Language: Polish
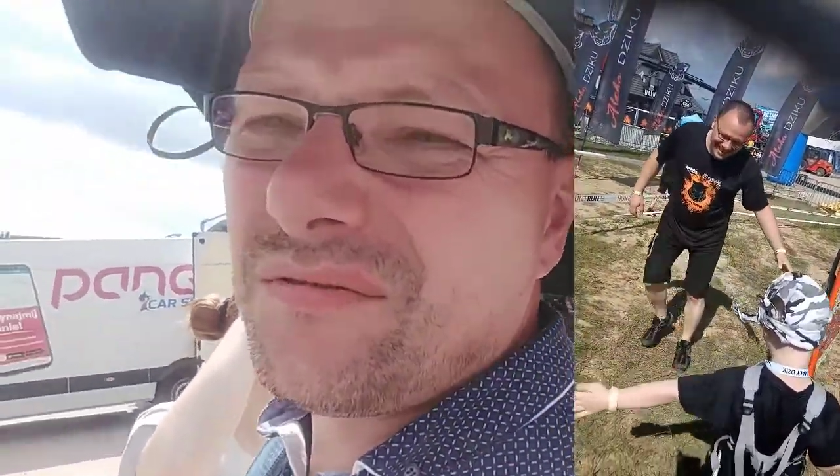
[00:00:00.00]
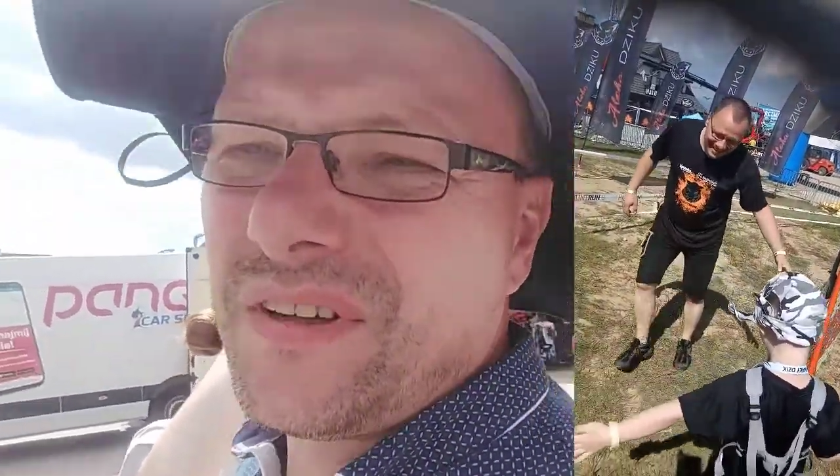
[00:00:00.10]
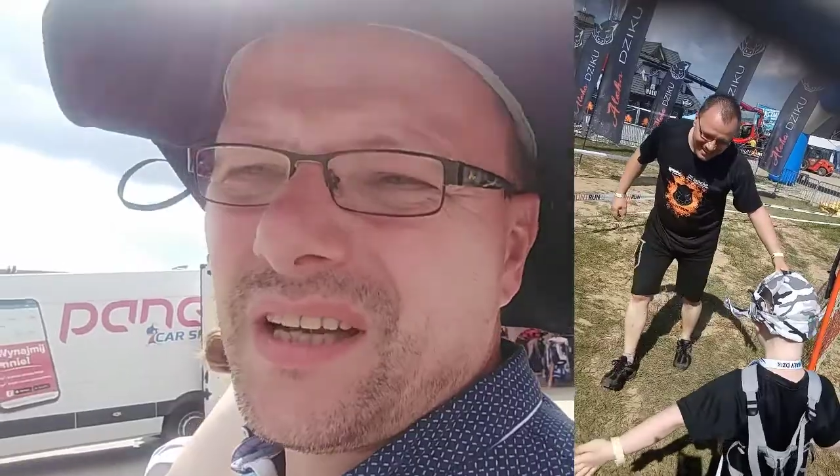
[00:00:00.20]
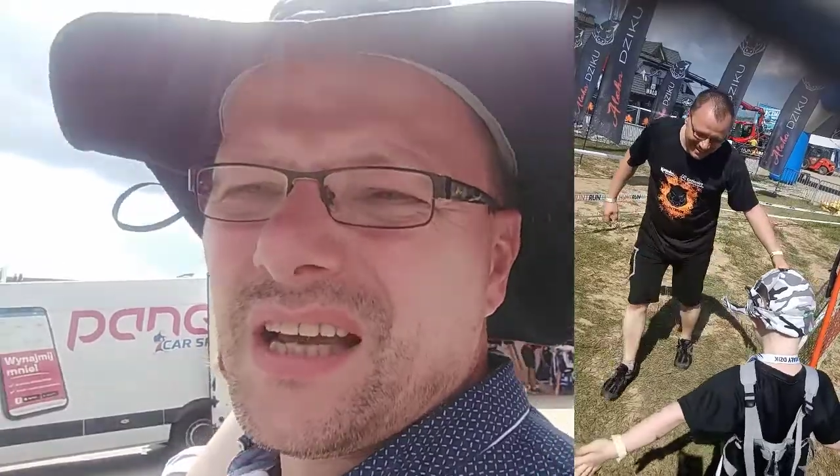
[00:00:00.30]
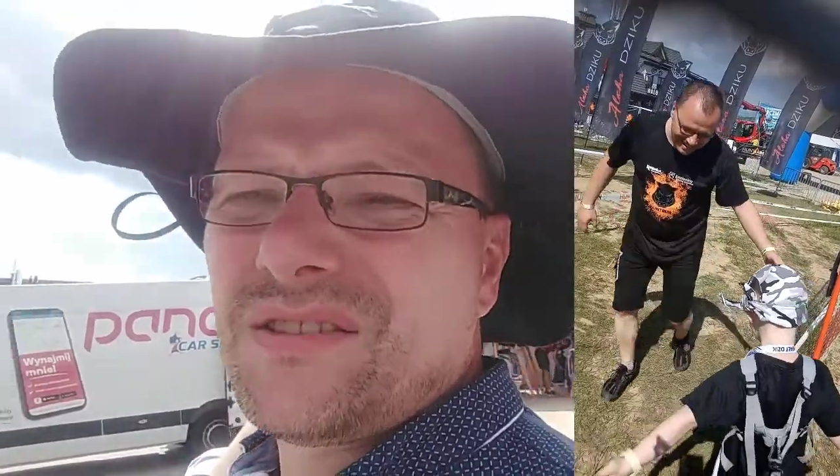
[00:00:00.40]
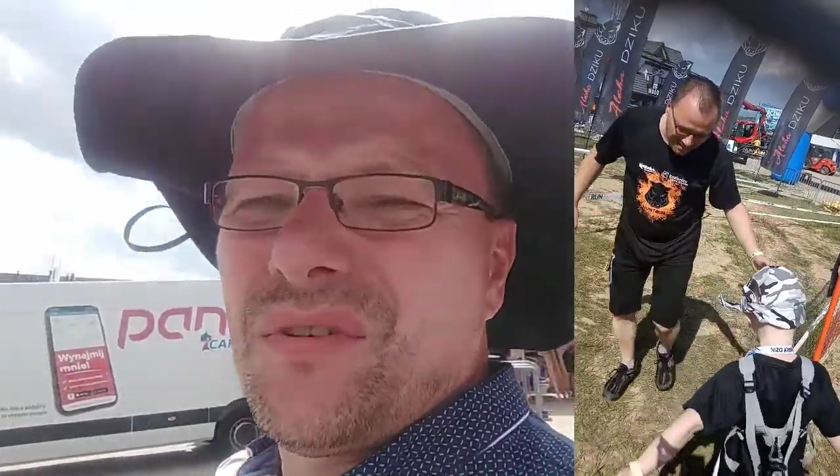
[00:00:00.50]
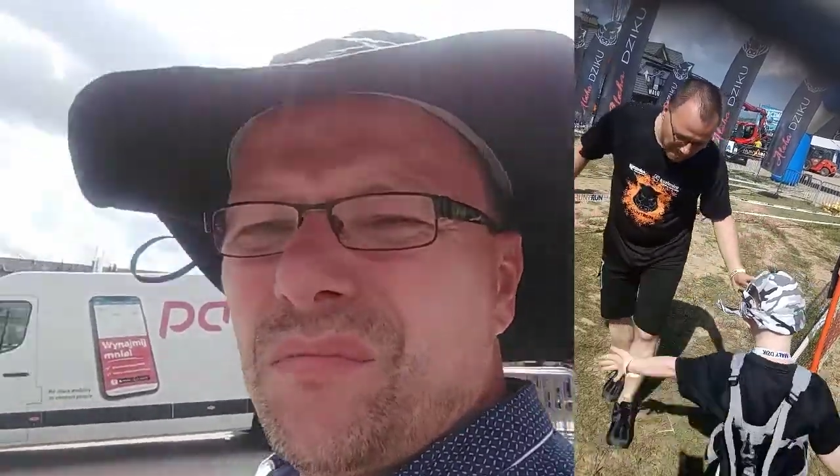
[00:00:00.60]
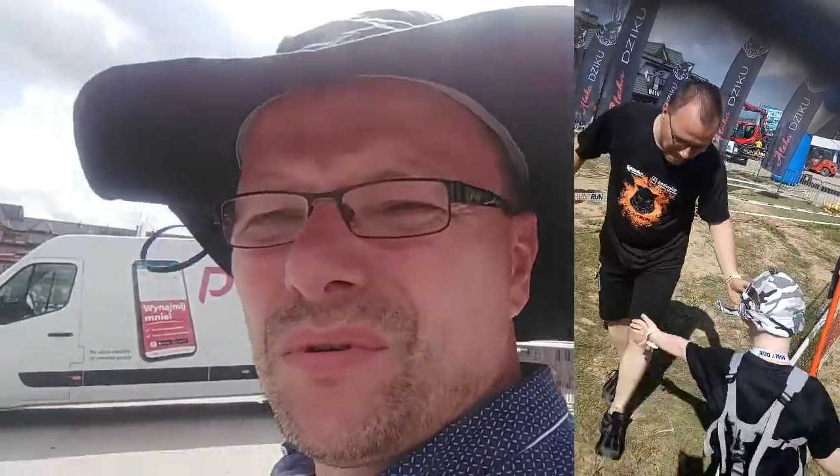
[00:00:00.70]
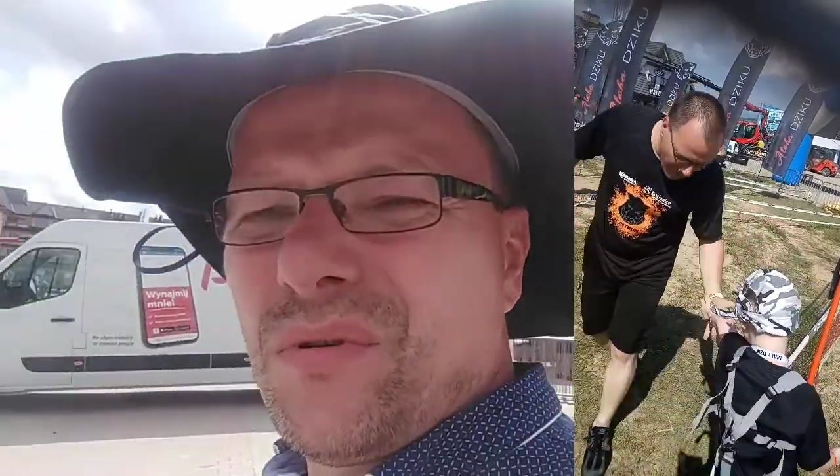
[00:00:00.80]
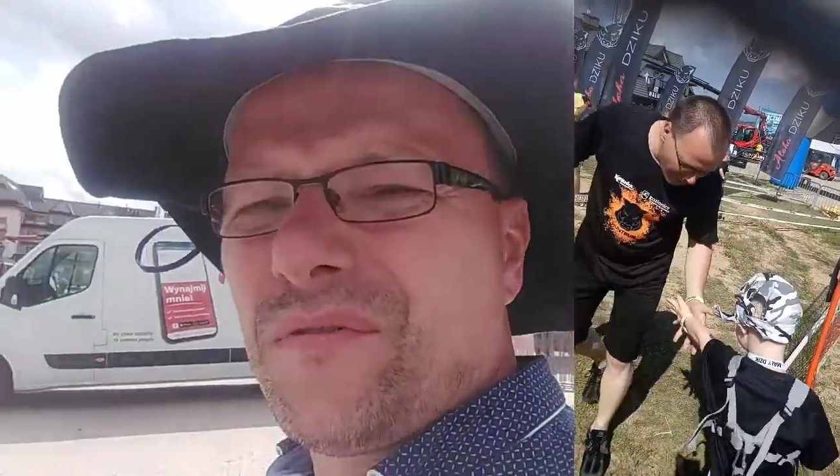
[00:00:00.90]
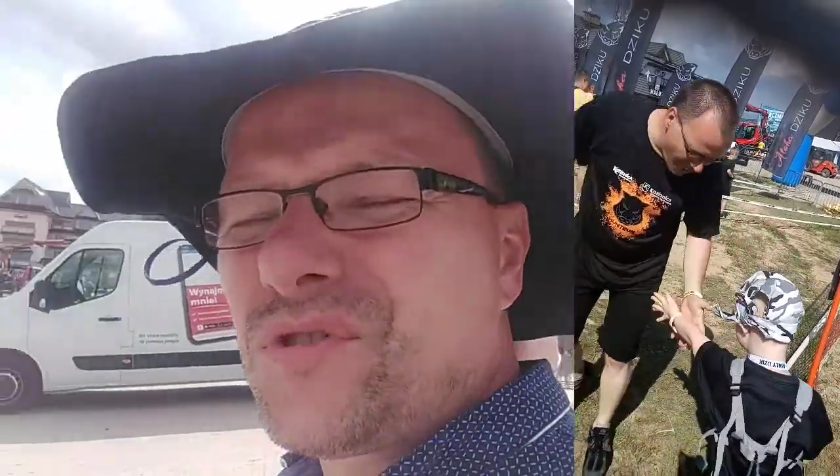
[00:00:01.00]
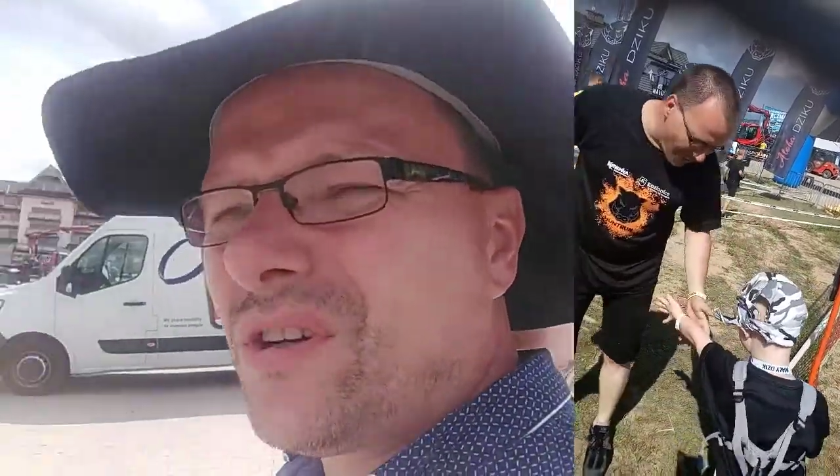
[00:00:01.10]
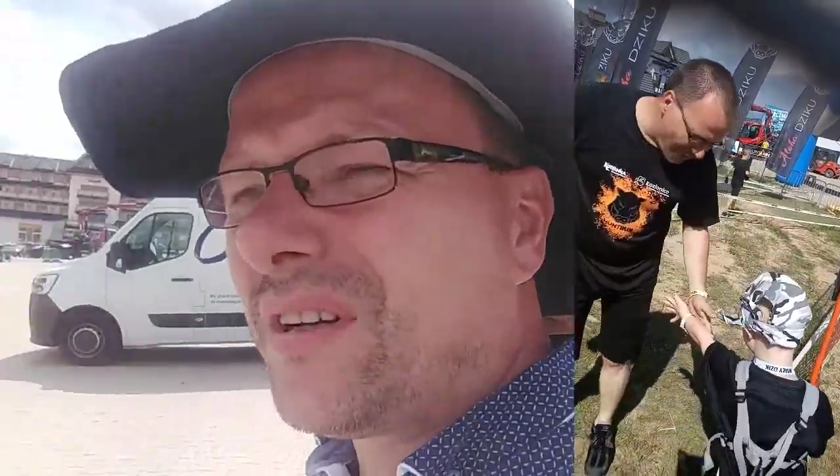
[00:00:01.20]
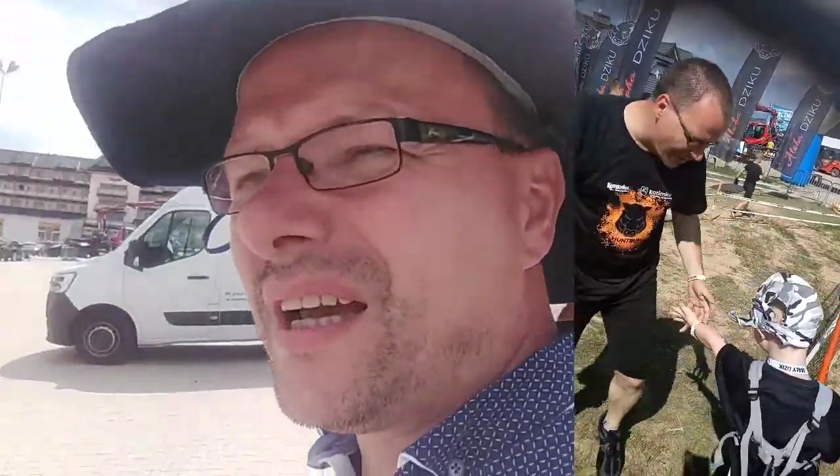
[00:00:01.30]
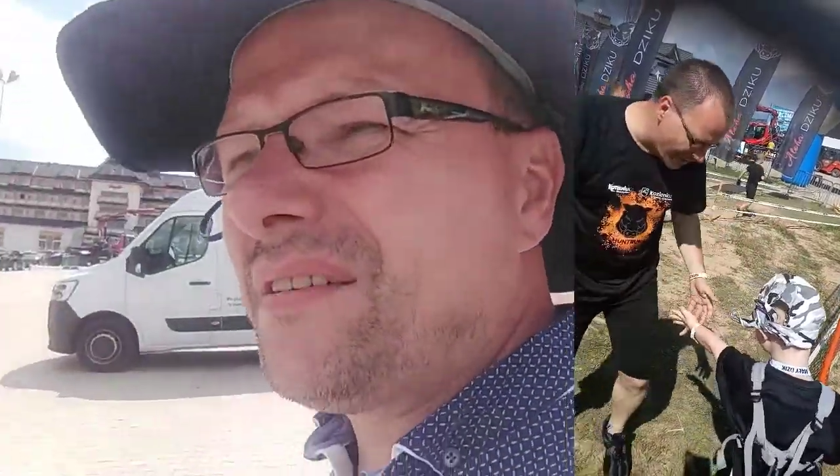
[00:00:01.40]
wariactwo było
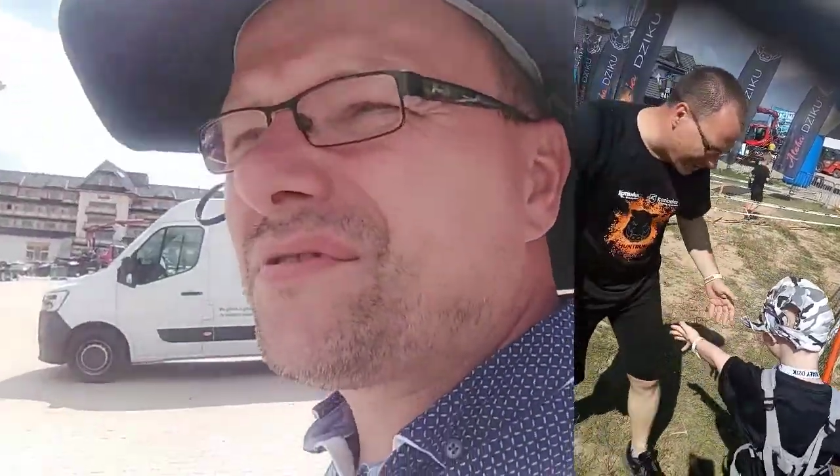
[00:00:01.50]
wczoraj, w